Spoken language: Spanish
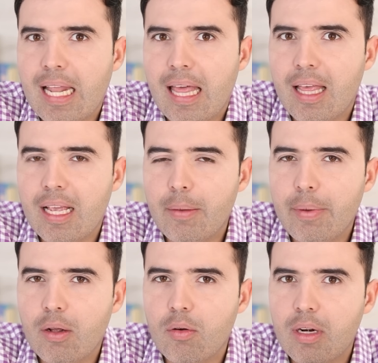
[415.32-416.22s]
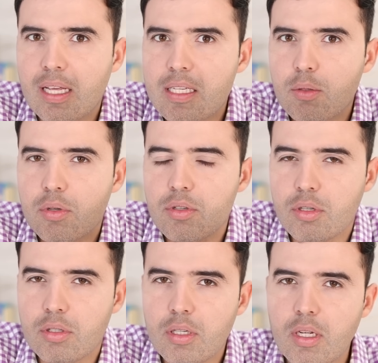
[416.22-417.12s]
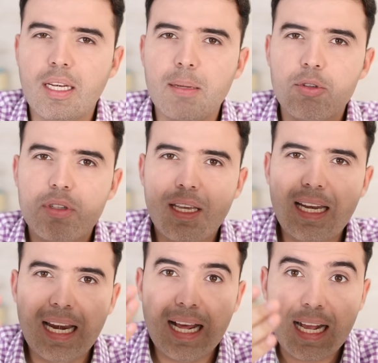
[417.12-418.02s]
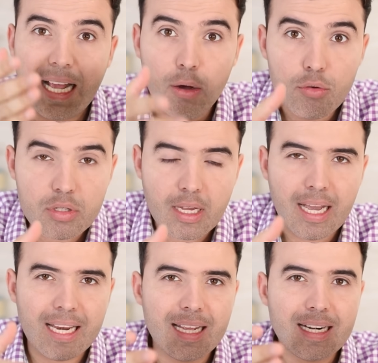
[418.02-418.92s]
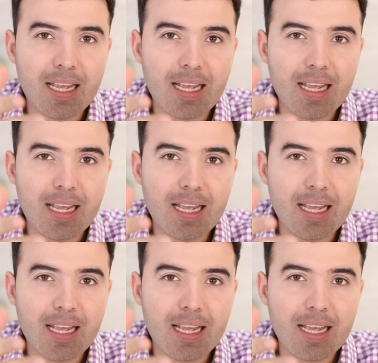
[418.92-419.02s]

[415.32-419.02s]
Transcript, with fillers: nada que ver con la situación. Tenemos que ir a la causa, a la